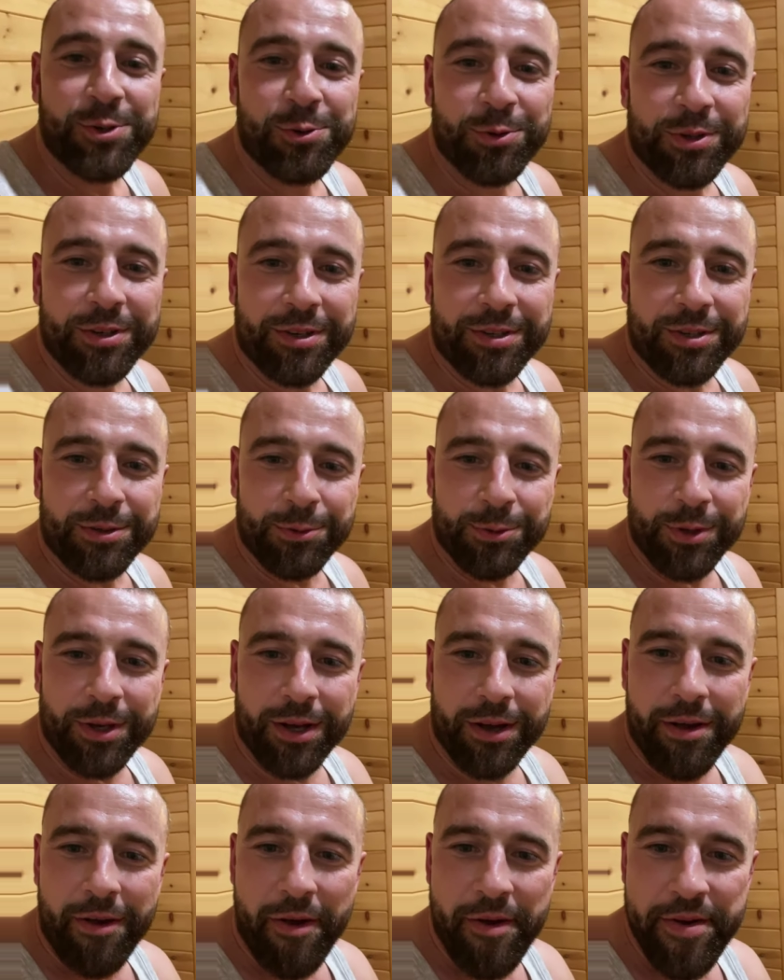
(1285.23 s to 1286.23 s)
Шутка,
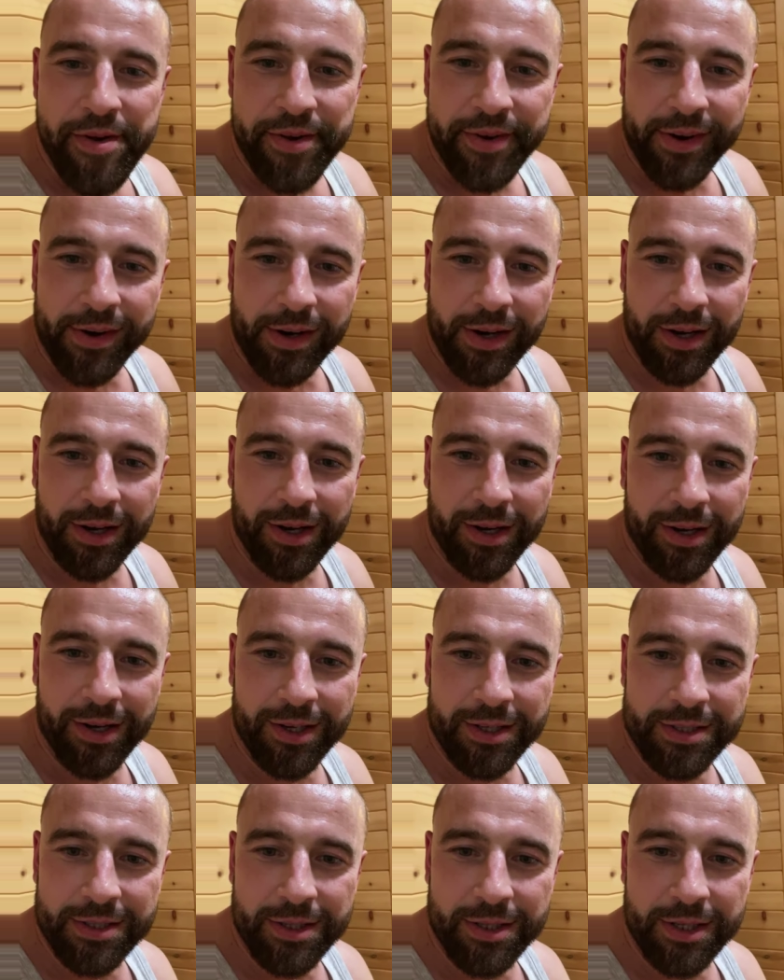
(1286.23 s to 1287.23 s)
шутка.
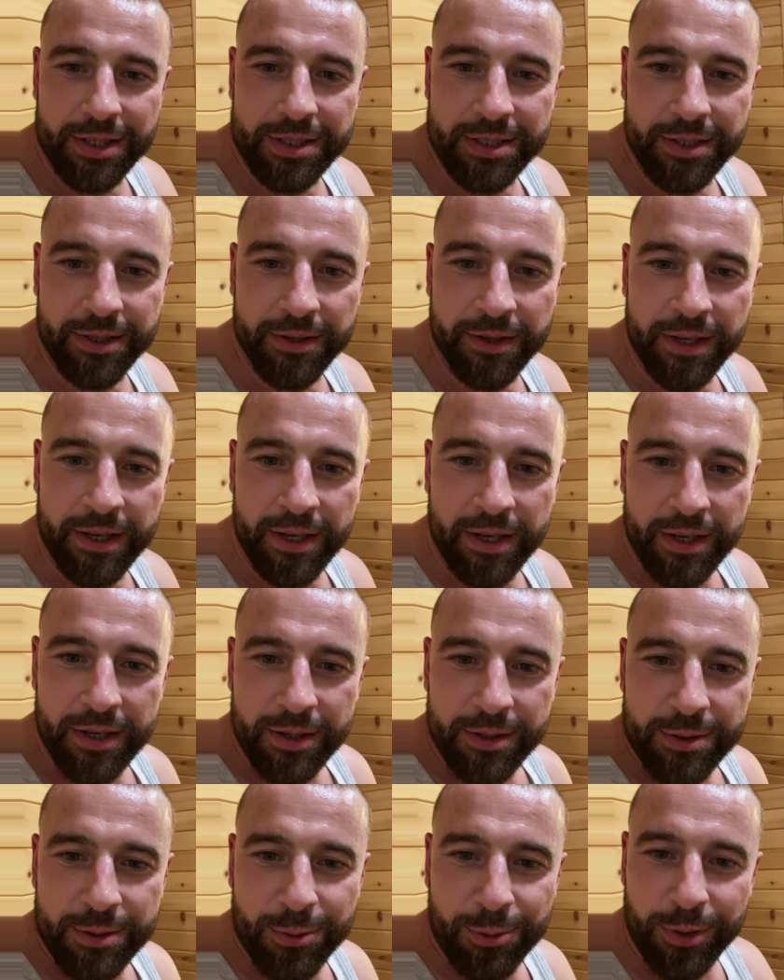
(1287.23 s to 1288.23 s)
Ахаха, здрасте.
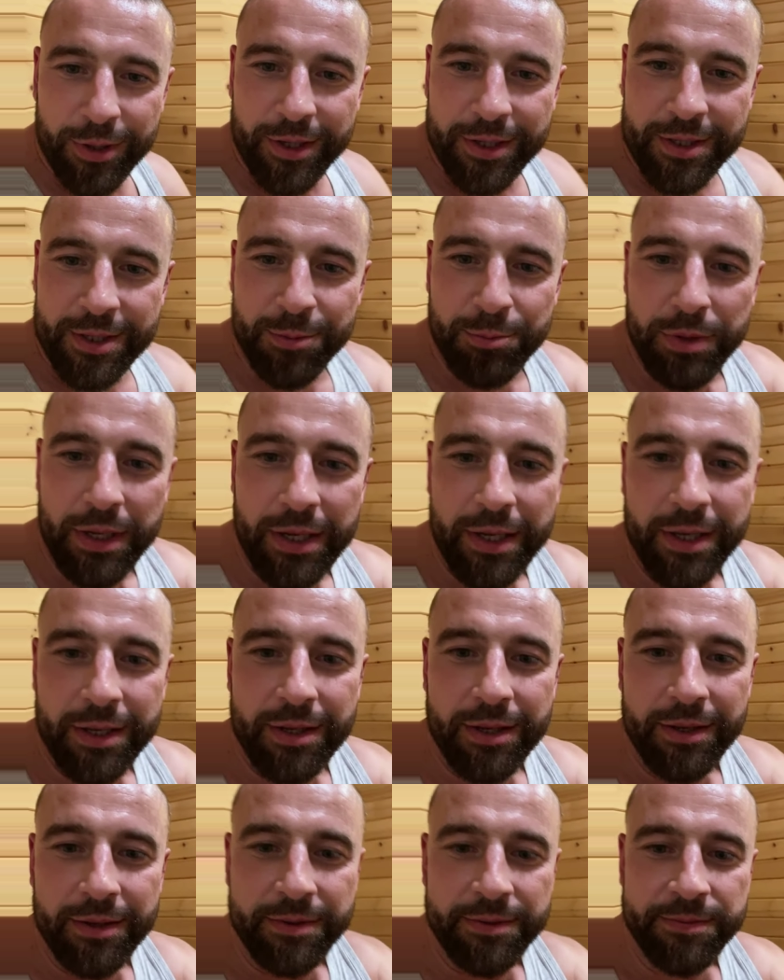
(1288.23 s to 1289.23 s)
Сколько тебе
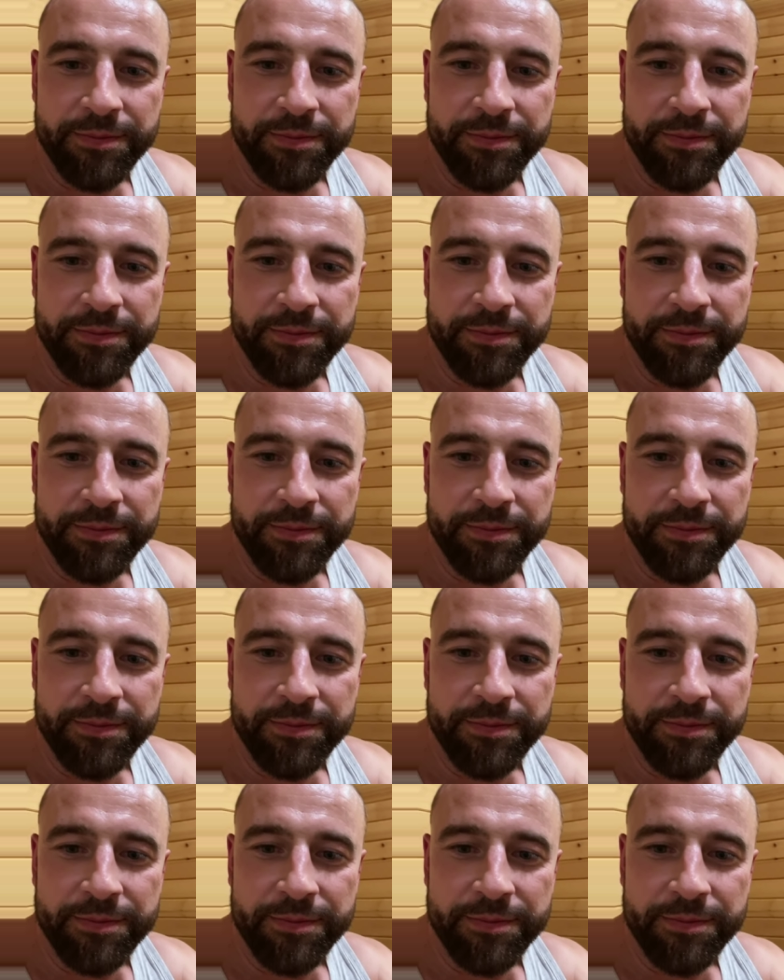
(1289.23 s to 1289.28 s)
лет?